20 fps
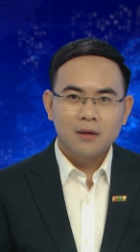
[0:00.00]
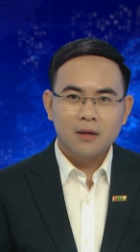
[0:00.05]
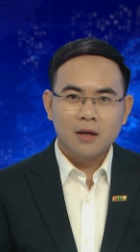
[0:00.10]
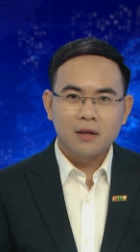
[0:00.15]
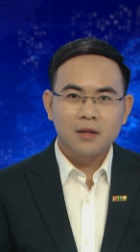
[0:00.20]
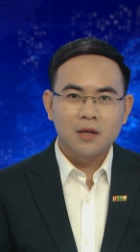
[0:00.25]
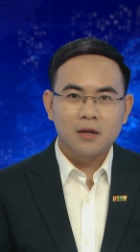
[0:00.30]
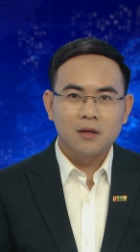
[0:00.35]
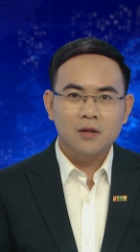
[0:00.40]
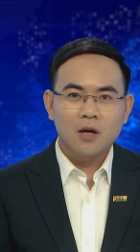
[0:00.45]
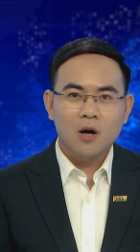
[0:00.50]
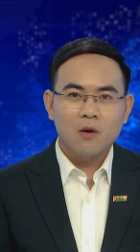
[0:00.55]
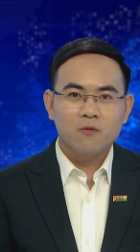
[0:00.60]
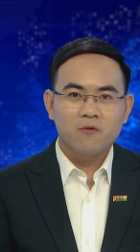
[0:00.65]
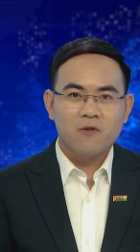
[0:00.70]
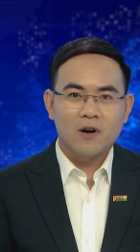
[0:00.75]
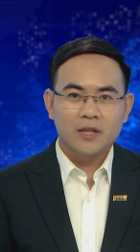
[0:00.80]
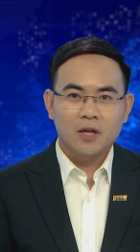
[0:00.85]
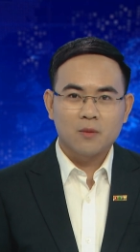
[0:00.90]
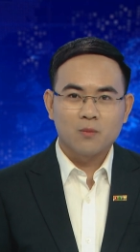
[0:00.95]
Đến dự có
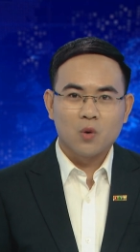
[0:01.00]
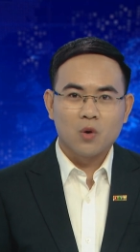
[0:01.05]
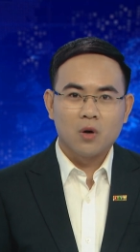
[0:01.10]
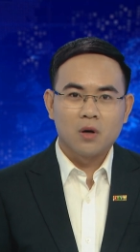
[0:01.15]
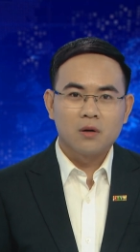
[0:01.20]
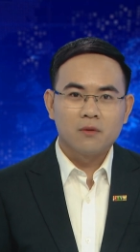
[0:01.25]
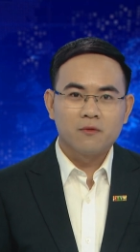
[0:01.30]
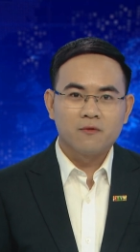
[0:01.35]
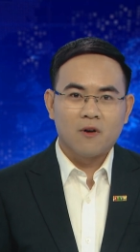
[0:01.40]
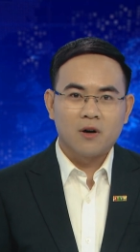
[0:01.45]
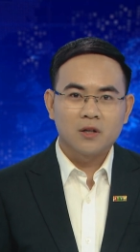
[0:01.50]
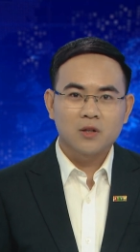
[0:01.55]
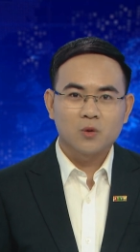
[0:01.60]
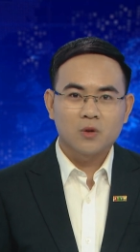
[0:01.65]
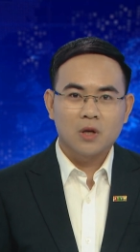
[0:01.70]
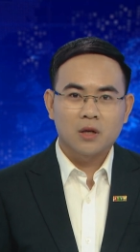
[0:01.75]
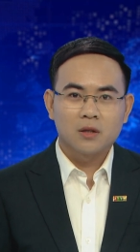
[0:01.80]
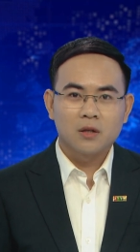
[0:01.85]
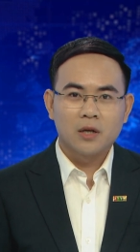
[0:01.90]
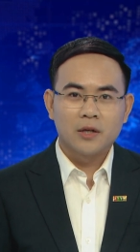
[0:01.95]
ông Phan Nhân Bua, Phó Chủ
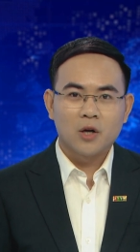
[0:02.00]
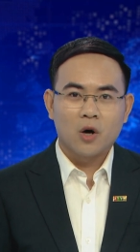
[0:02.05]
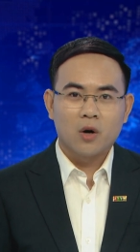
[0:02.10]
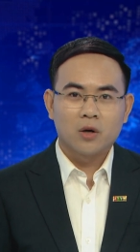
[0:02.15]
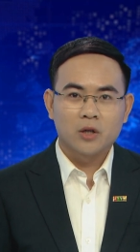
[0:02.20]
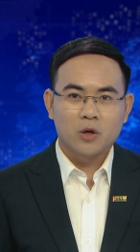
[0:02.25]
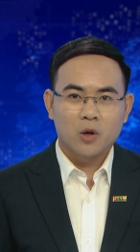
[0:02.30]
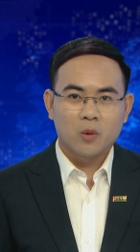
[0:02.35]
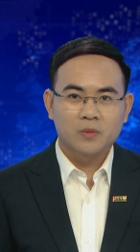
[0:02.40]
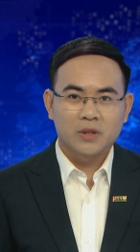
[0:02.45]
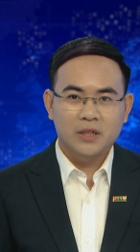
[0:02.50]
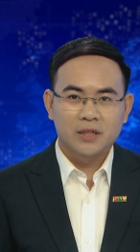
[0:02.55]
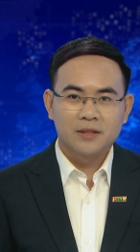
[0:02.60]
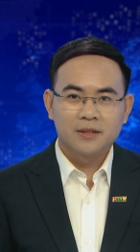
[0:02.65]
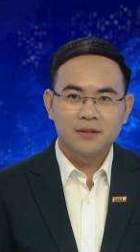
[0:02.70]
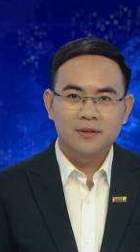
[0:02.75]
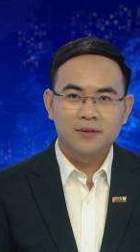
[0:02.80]
tịch Liên đoàn Lao động tỉnh